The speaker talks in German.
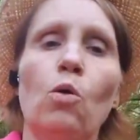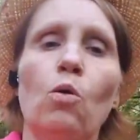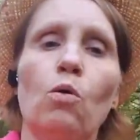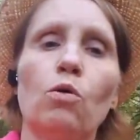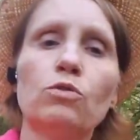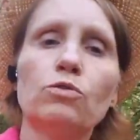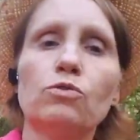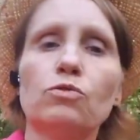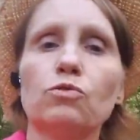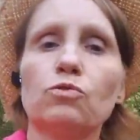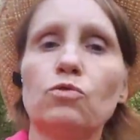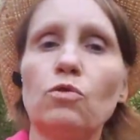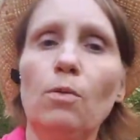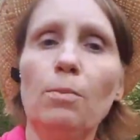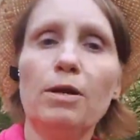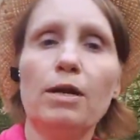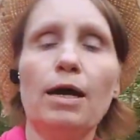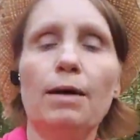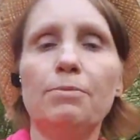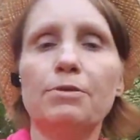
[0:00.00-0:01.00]
Und
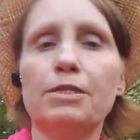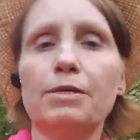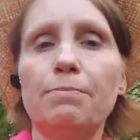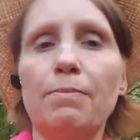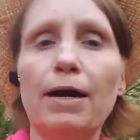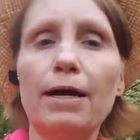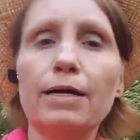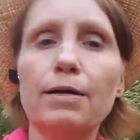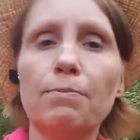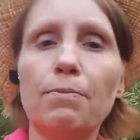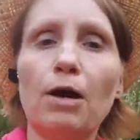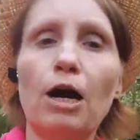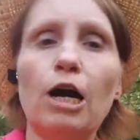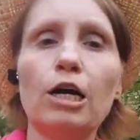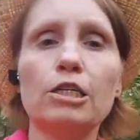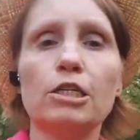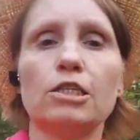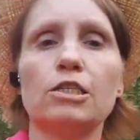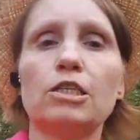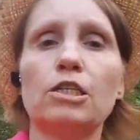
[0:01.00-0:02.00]
somit habe ich ihr
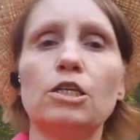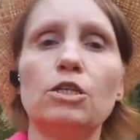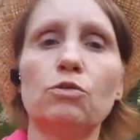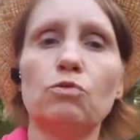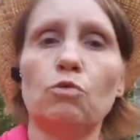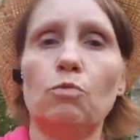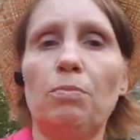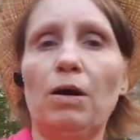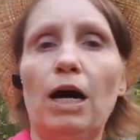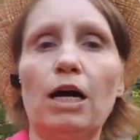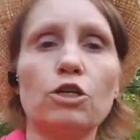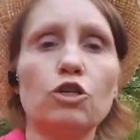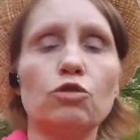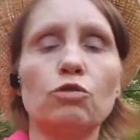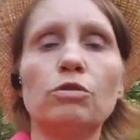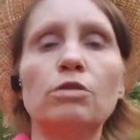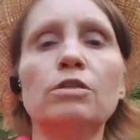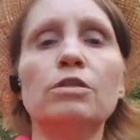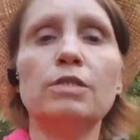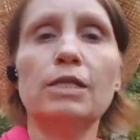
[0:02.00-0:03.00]
beigebracht, dass sie so ein paar
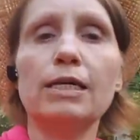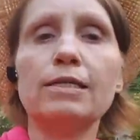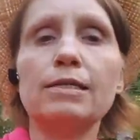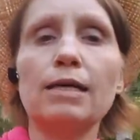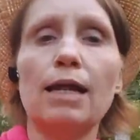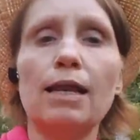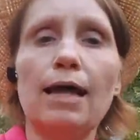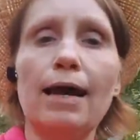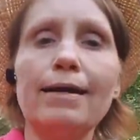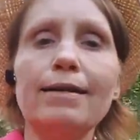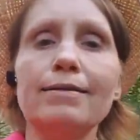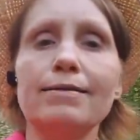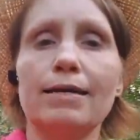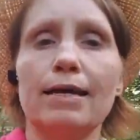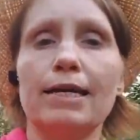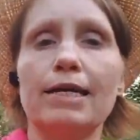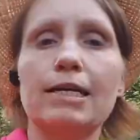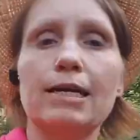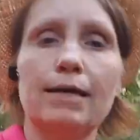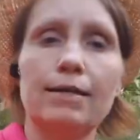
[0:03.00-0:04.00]
Stunden jetzt alleine
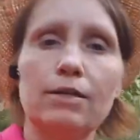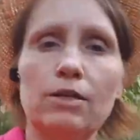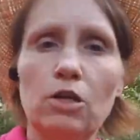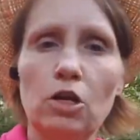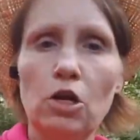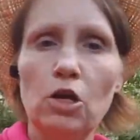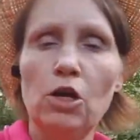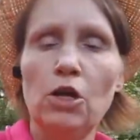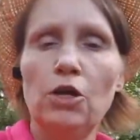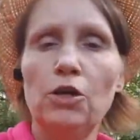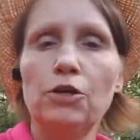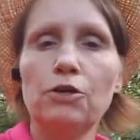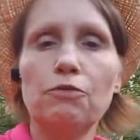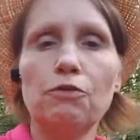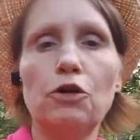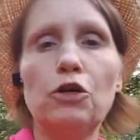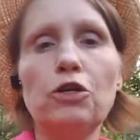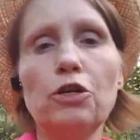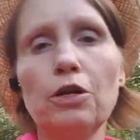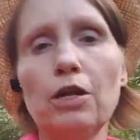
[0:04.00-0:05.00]
sein kann. Ich
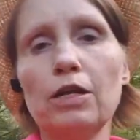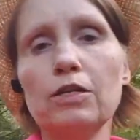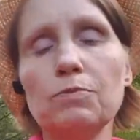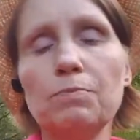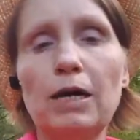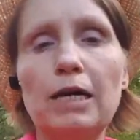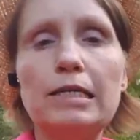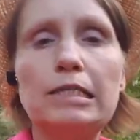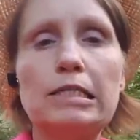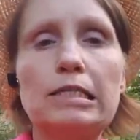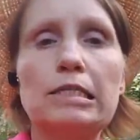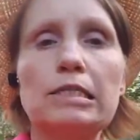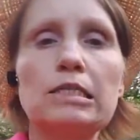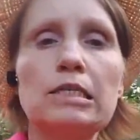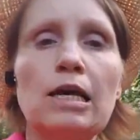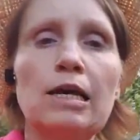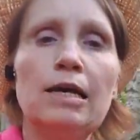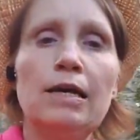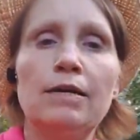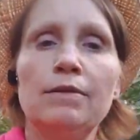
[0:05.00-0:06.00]
verhindere das
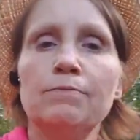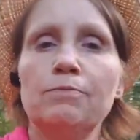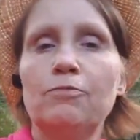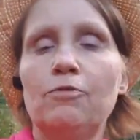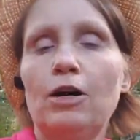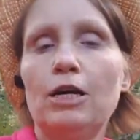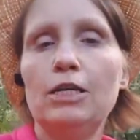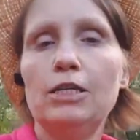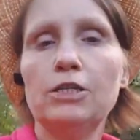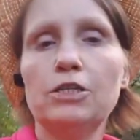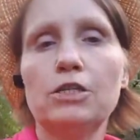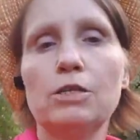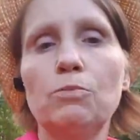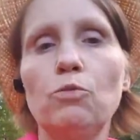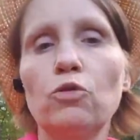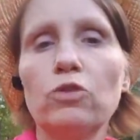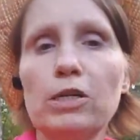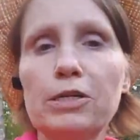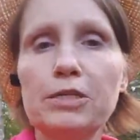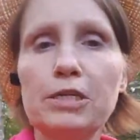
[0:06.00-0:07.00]
meistens, weil ich die
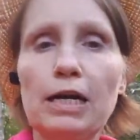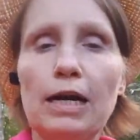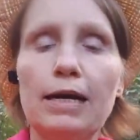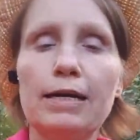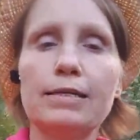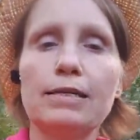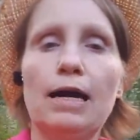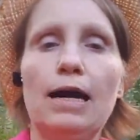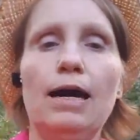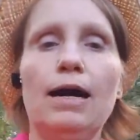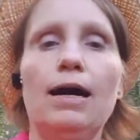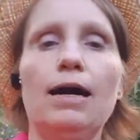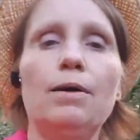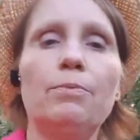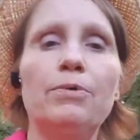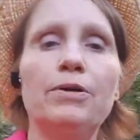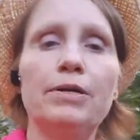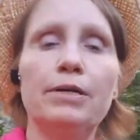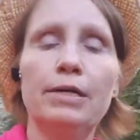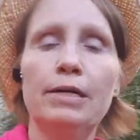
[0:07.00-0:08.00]
Möglichkeit
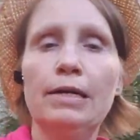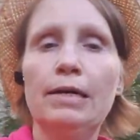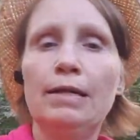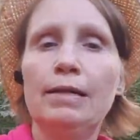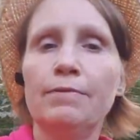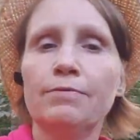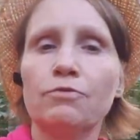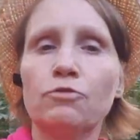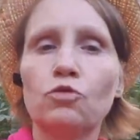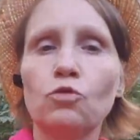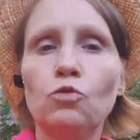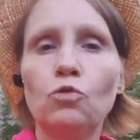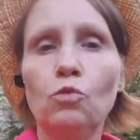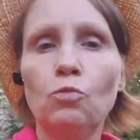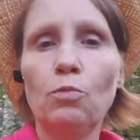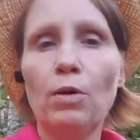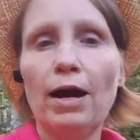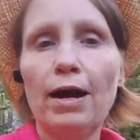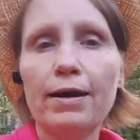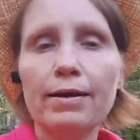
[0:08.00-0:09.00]
habe, zu
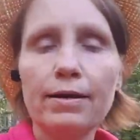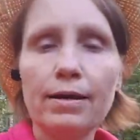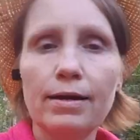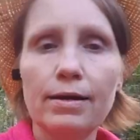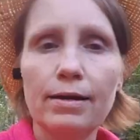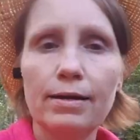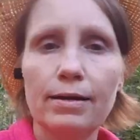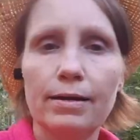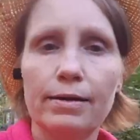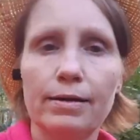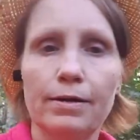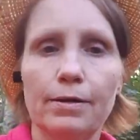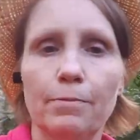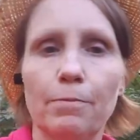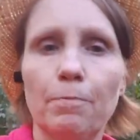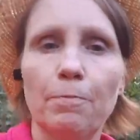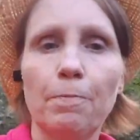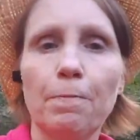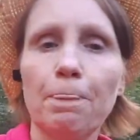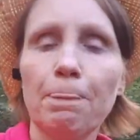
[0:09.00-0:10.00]
meiner
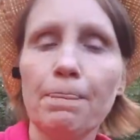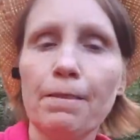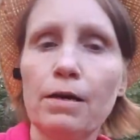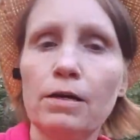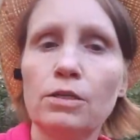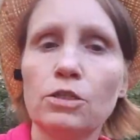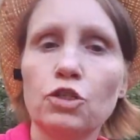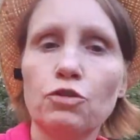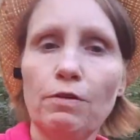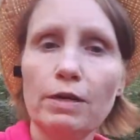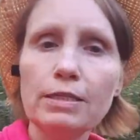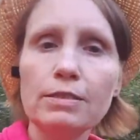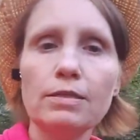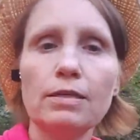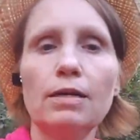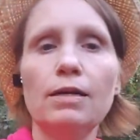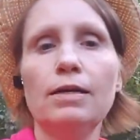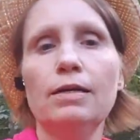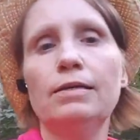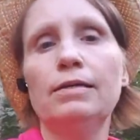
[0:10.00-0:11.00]
ähm,
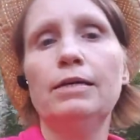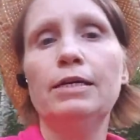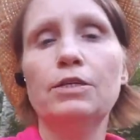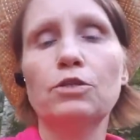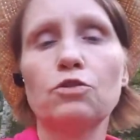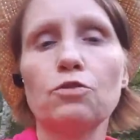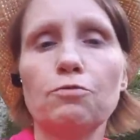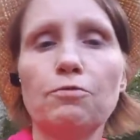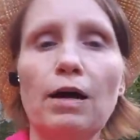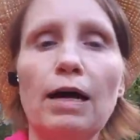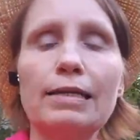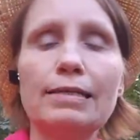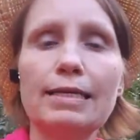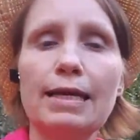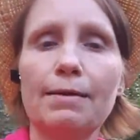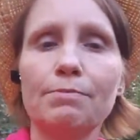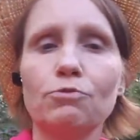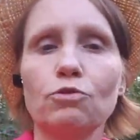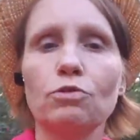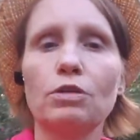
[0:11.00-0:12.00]
Schwester hinzufahren, sie
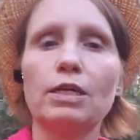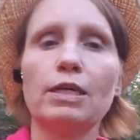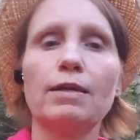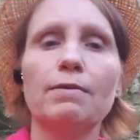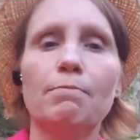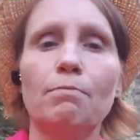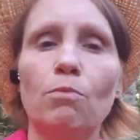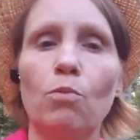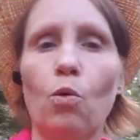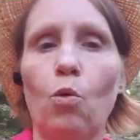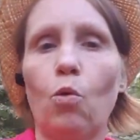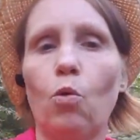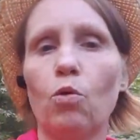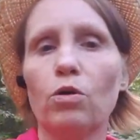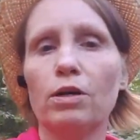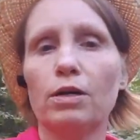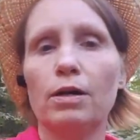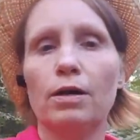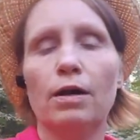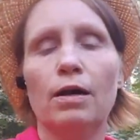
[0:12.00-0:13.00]
abzugeben
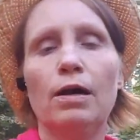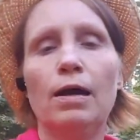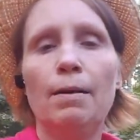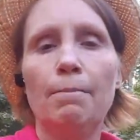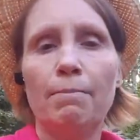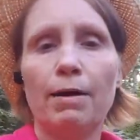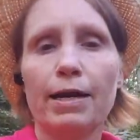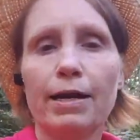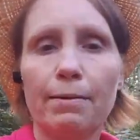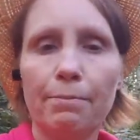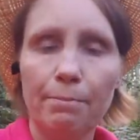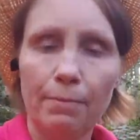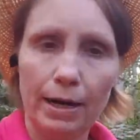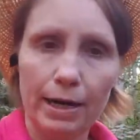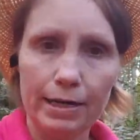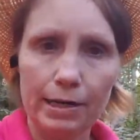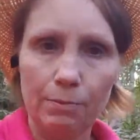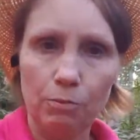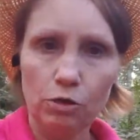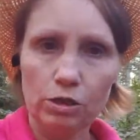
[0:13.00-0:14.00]
oder meiner,
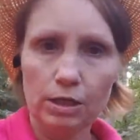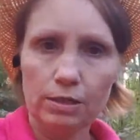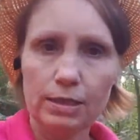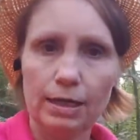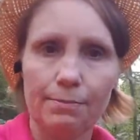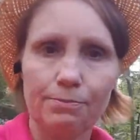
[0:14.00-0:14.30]
meiner Mutter sie